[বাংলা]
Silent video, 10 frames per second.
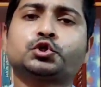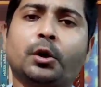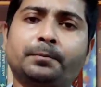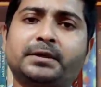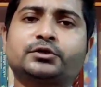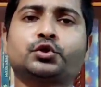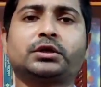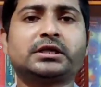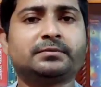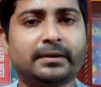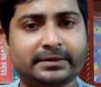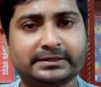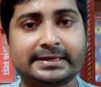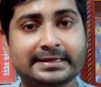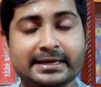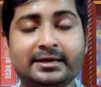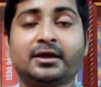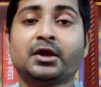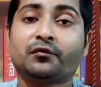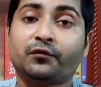সবটা সঠিকভাবে দেখে
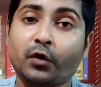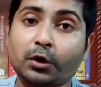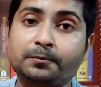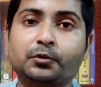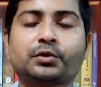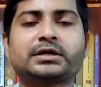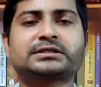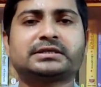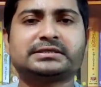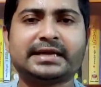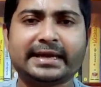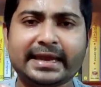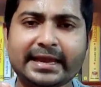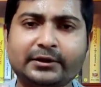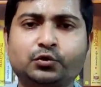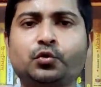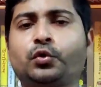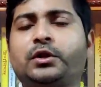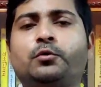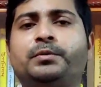ফল প্রকাশ যে একটু
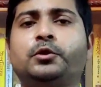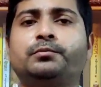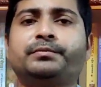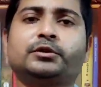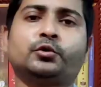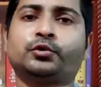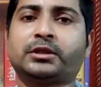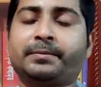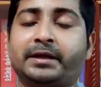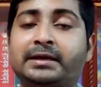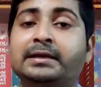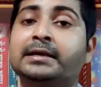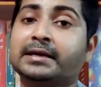হলেও বিলম্বিত হতে পারে